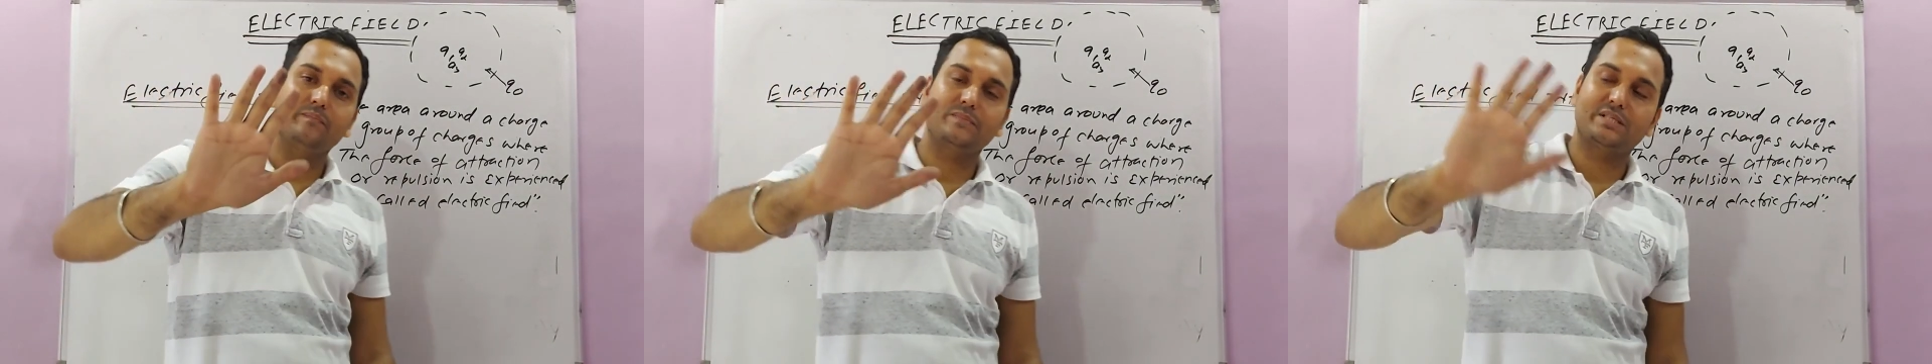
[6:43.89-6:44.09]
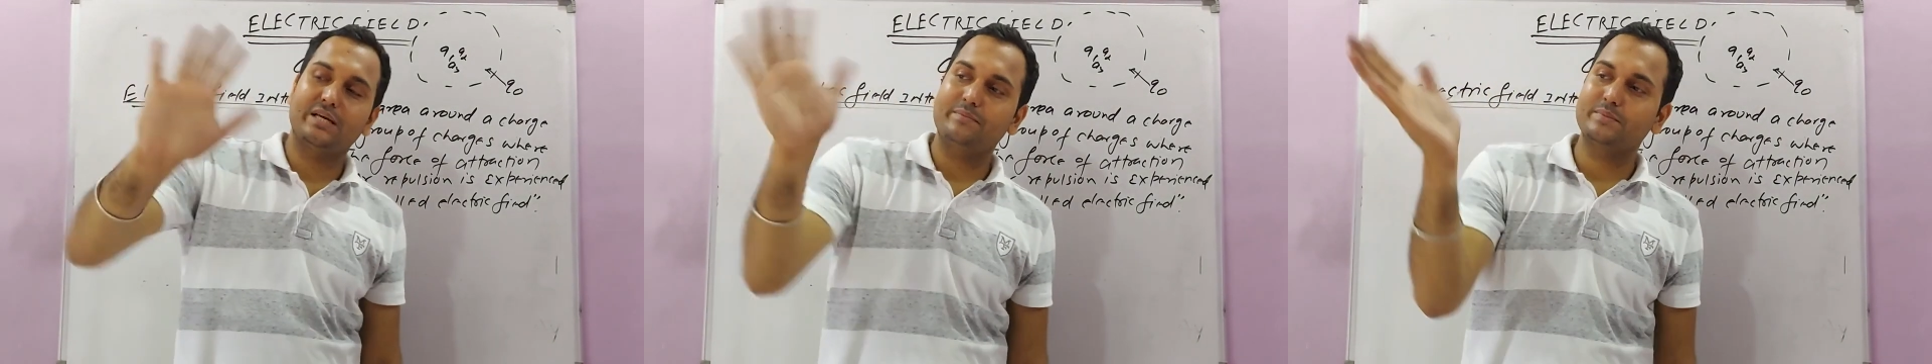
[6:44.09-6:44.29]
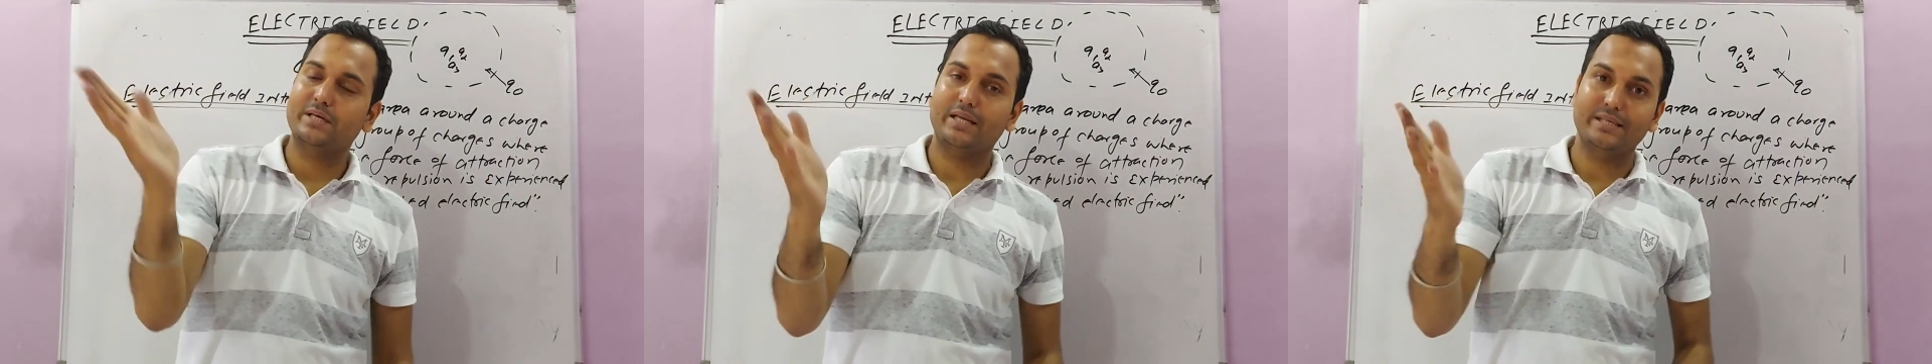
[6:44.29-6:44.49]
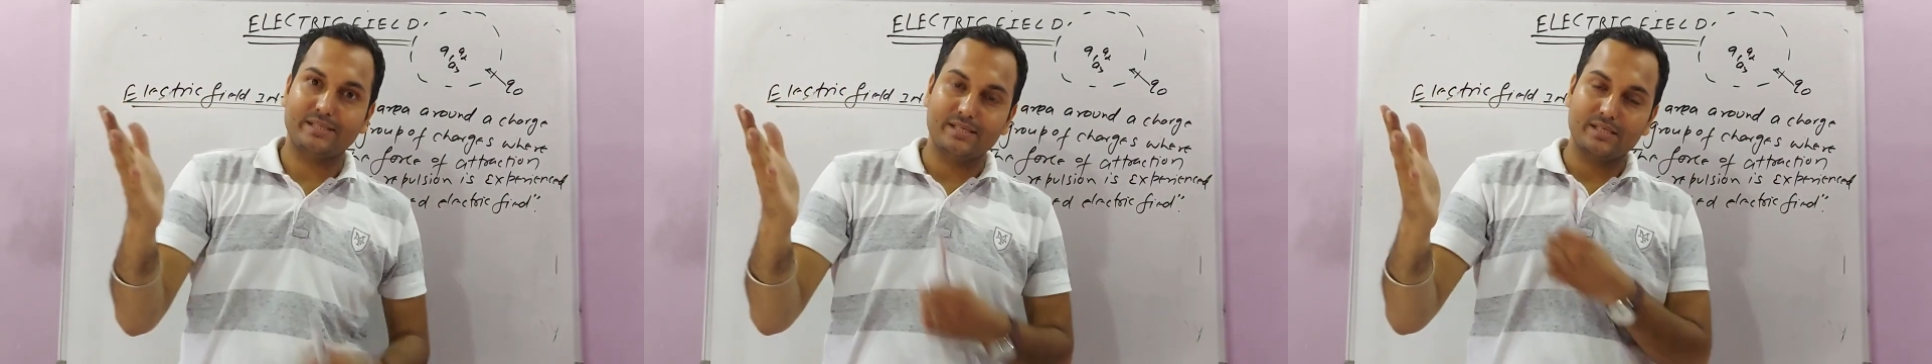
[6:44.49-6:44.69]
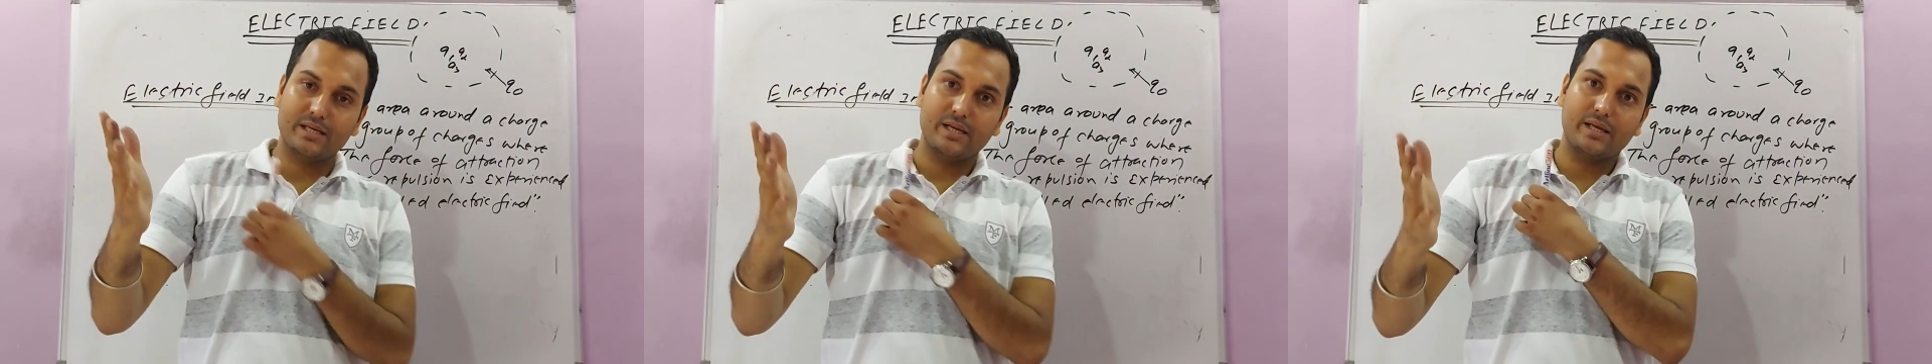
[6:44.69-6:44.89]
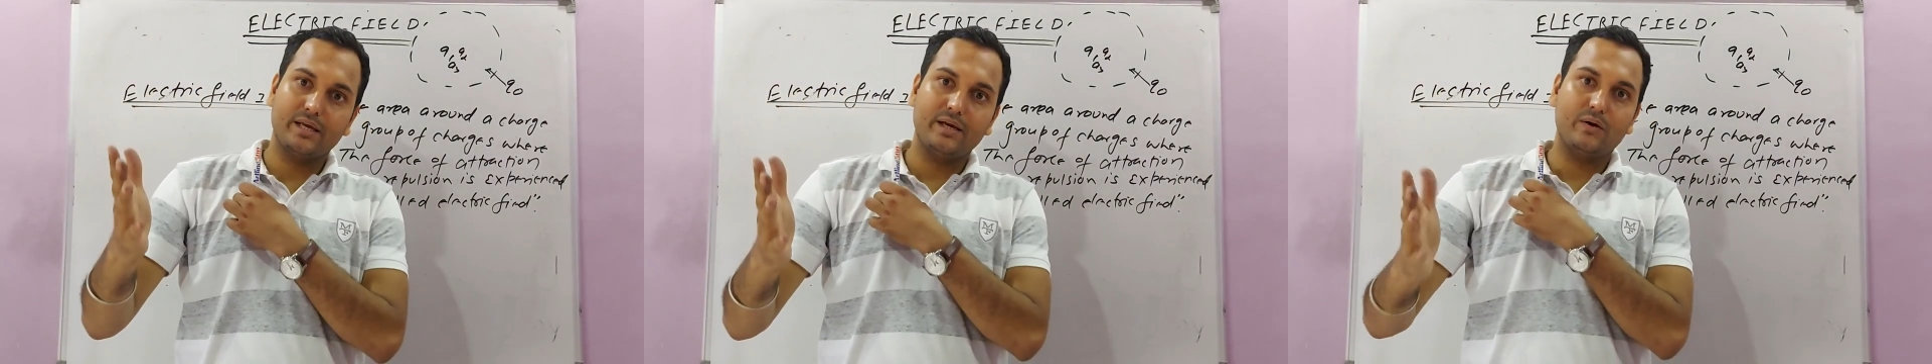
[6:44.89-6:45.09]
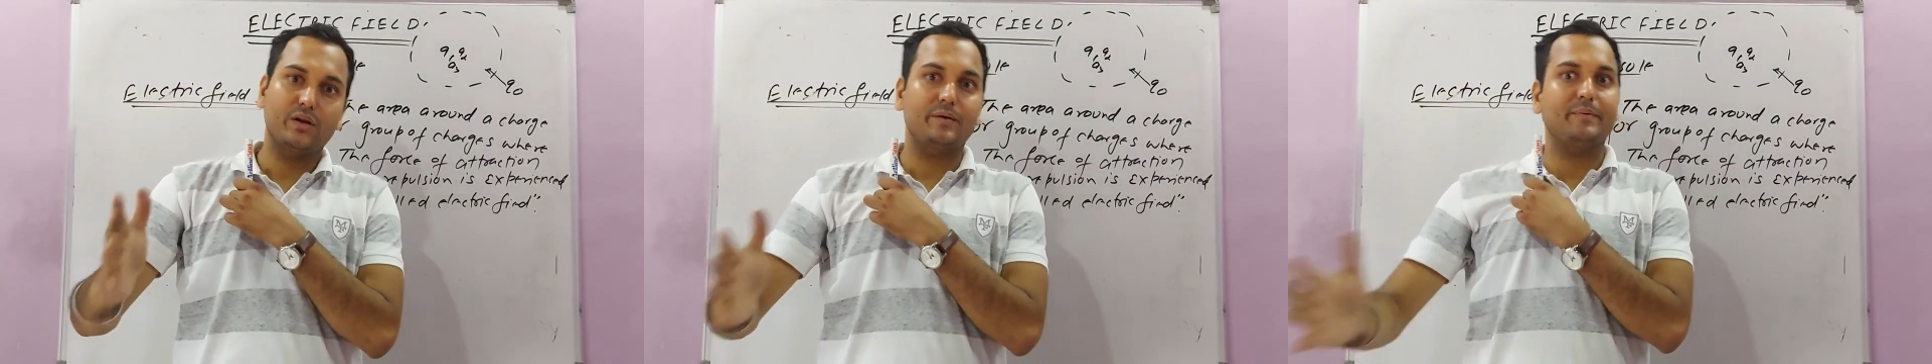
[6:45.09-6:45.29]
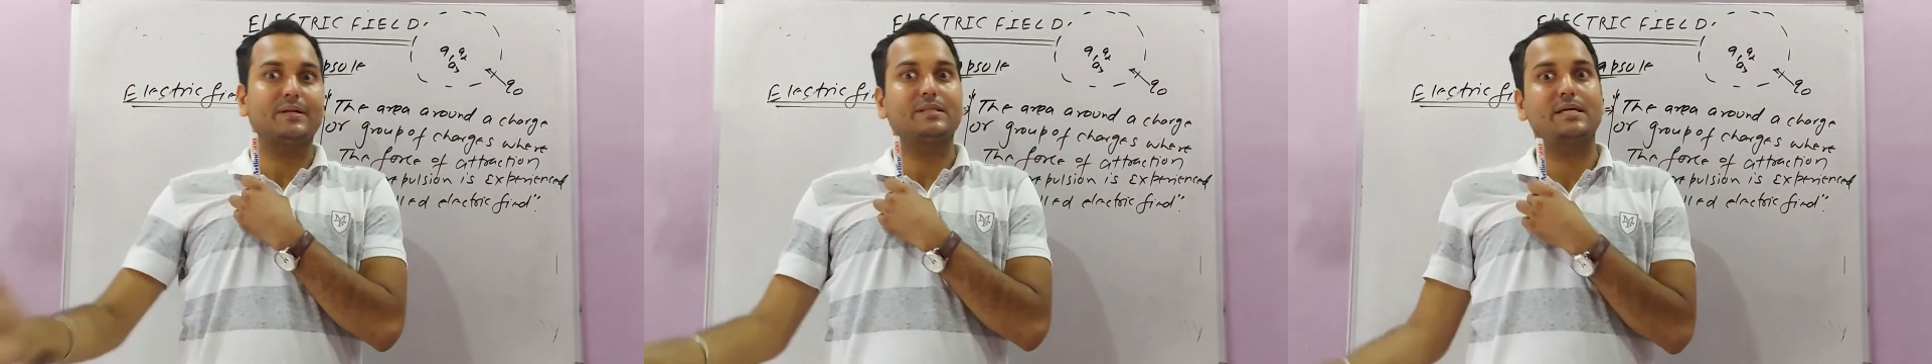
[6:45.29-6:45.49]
सेम सारी चीजें रहेंगी और एक बार